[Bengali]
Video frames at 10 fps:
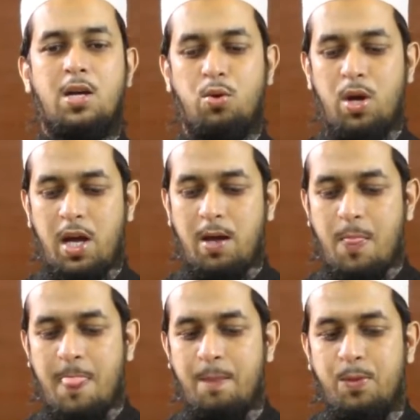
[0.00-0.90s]
আসলে
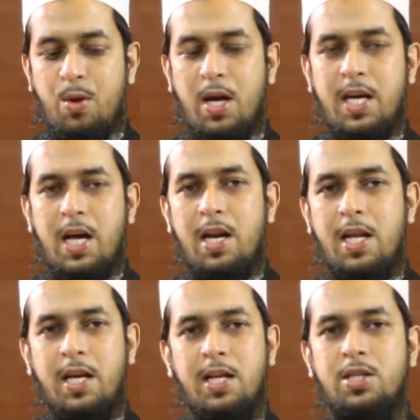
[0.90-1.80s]
দুই
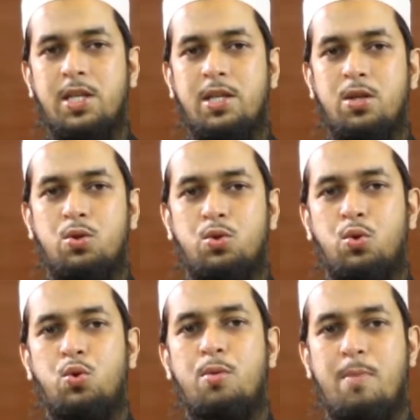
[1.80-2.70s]
ইংরেজির
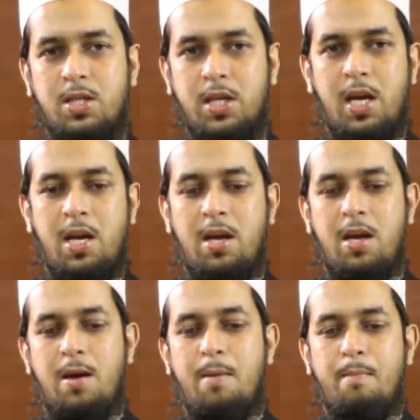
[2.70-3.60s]
জুন মাসে
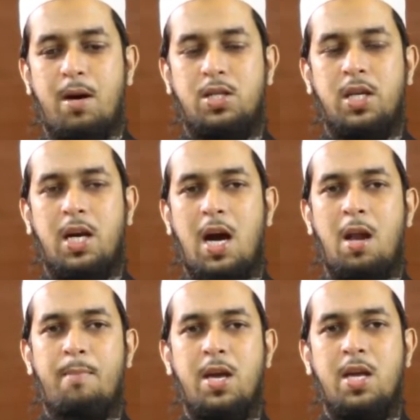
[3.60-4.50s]
মাসিক আল